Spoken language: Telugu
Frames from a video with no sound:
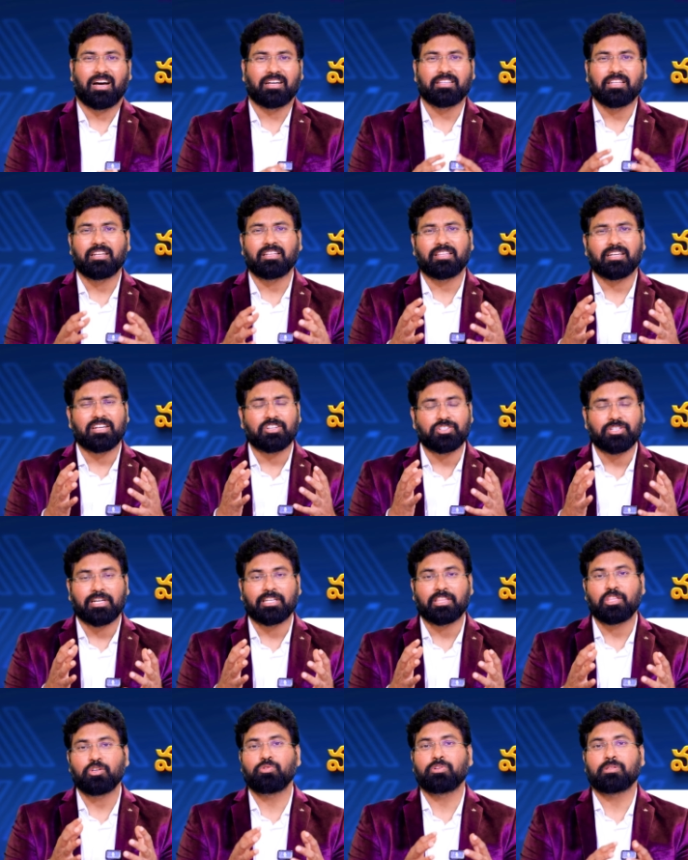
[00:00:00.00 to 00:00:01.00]
అదే రీతిగా
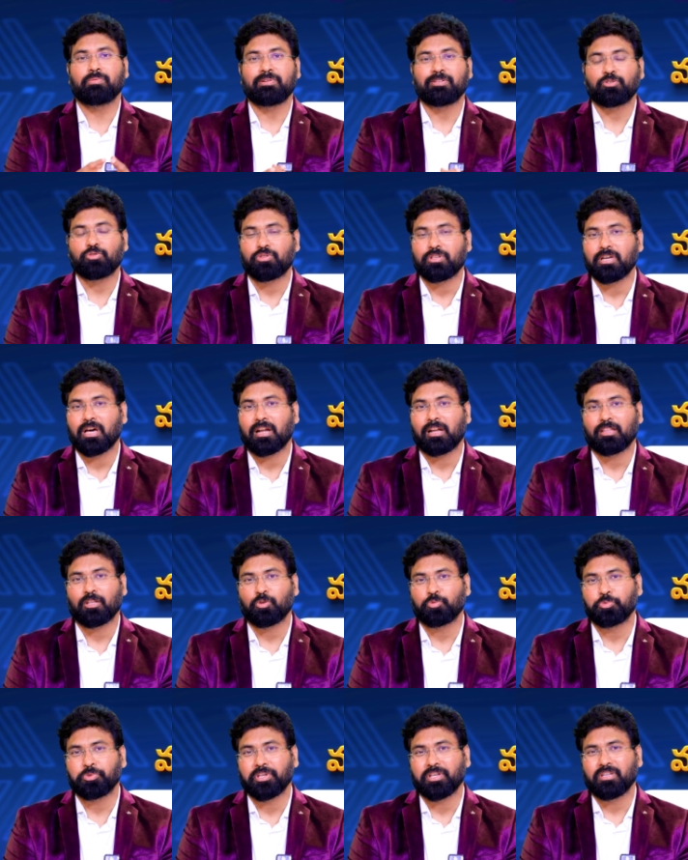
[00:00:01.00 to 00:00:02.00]
శక్తివంతమైన స్థుతి
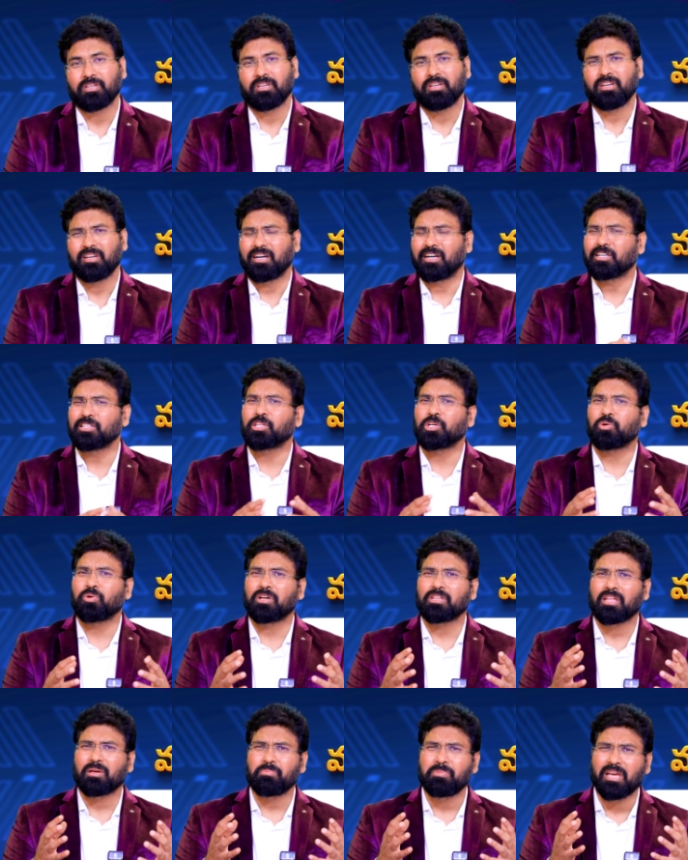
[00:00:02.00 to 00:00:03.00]
ఆరాధన ఉంది ఆ
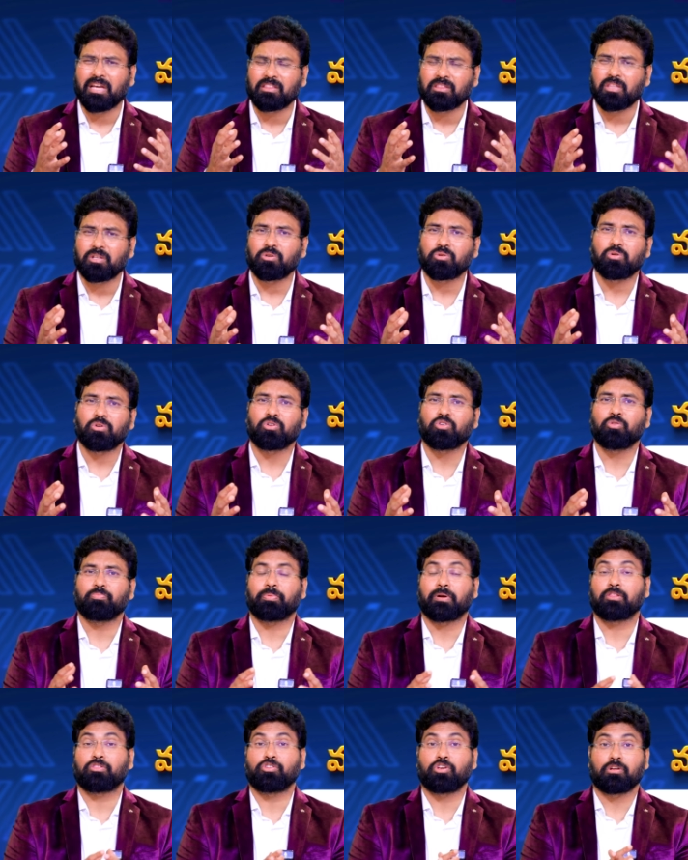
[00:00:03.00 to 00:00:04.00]
తర్వాత మీ అందరి కొరకు
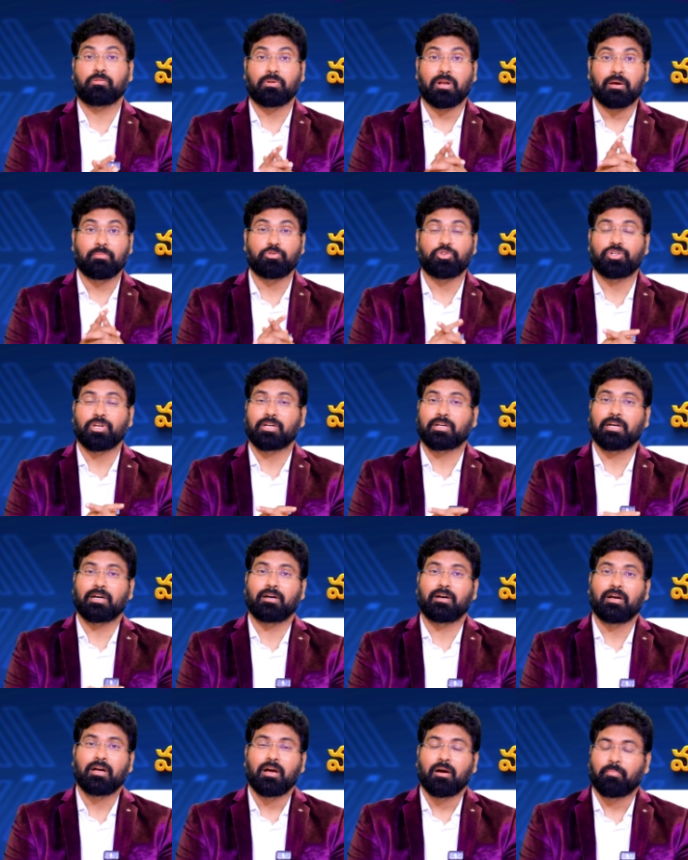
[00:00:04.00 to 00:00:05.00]
ప్రత్యేకమైన అభిషేక
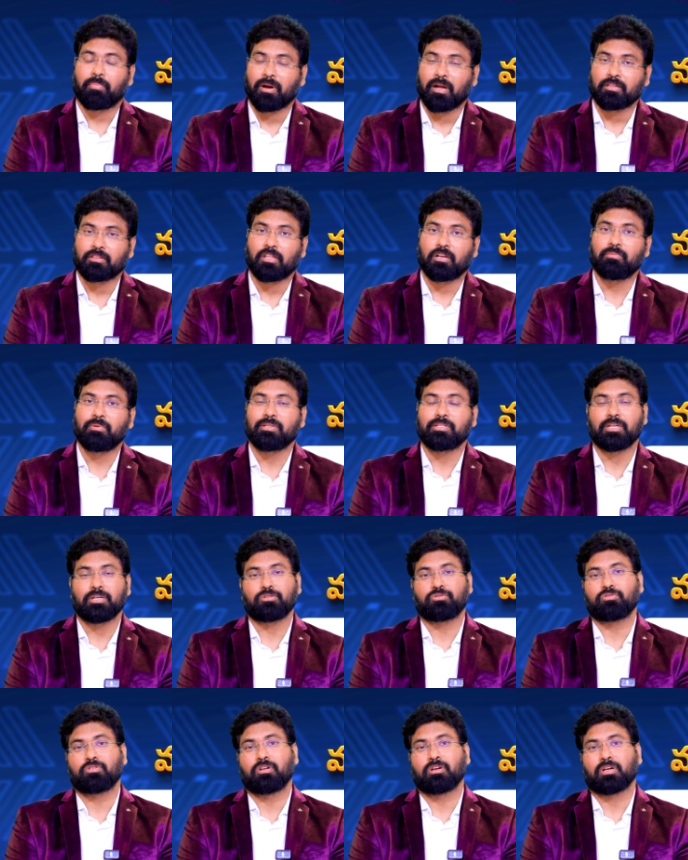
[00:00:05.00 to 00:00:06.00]
ప్రార్థనలు మేము
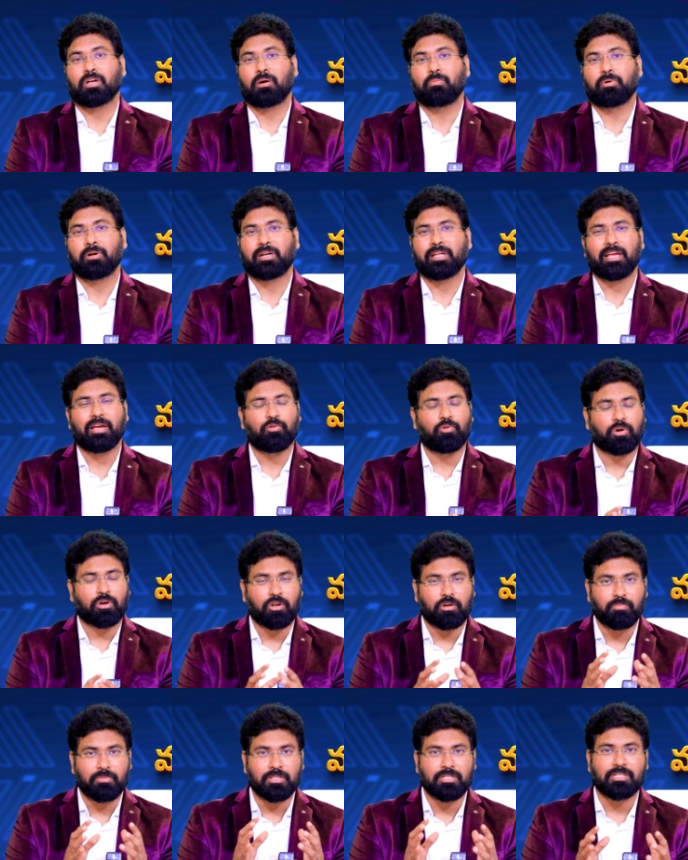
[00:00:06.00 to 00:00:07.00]
చేస్తున్నాం కాబట్టి ఏ
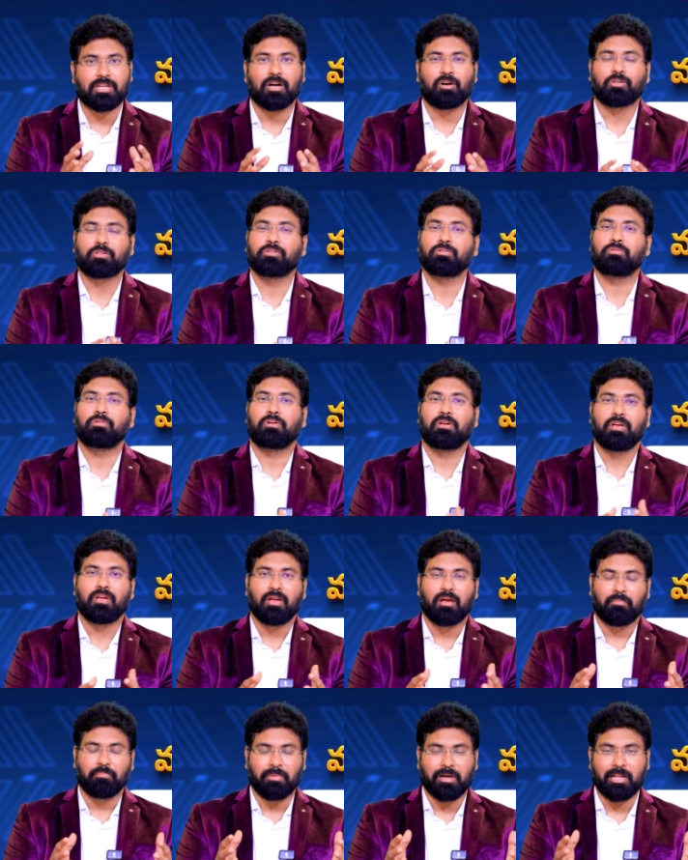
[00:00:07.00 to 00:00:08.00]
ఒక్కరు మిస్ కావద్దు
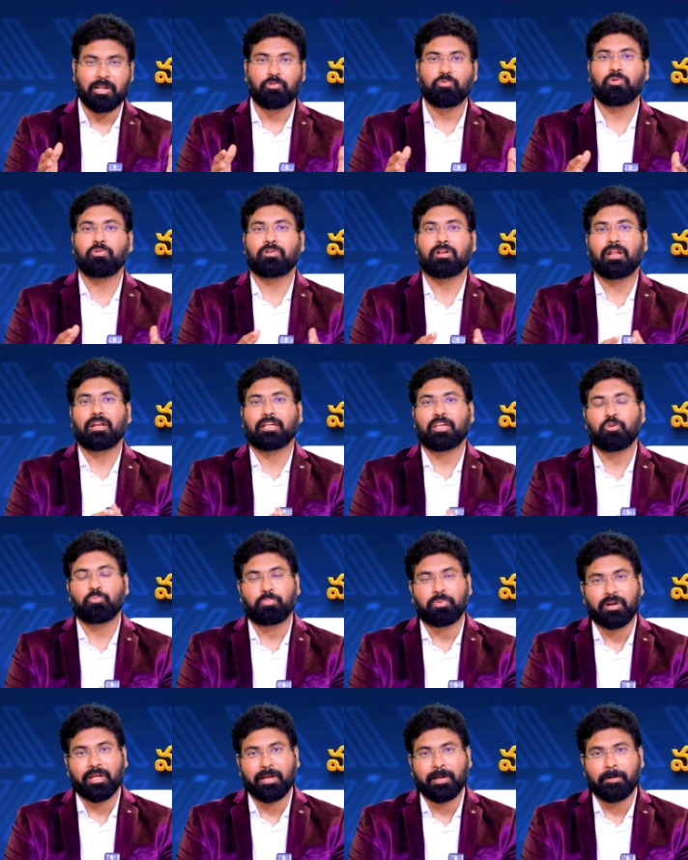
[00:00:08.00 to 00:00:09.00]
మరిన్ని వివరాలకు
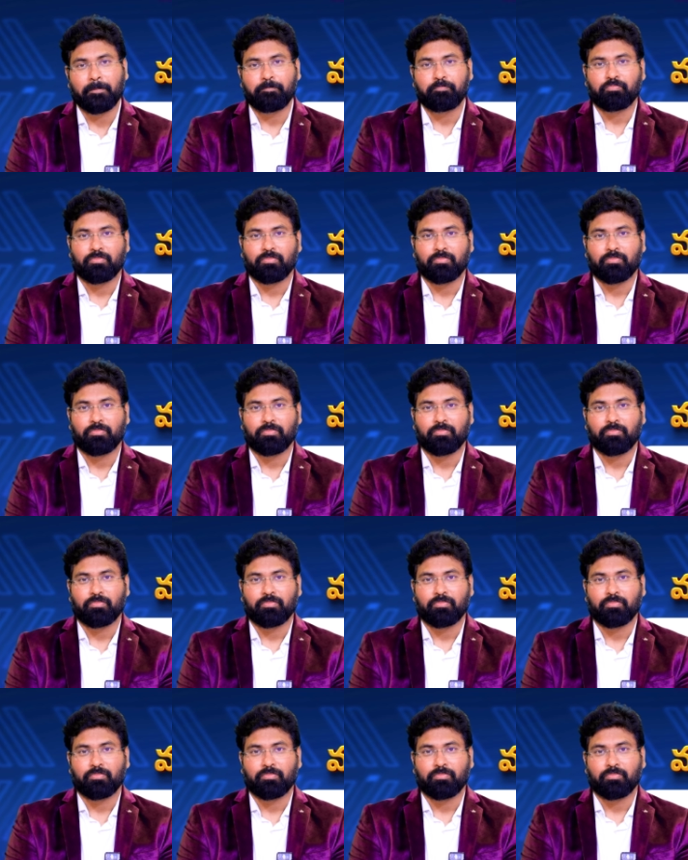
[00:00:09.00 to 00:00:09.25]
ఇప్పుడే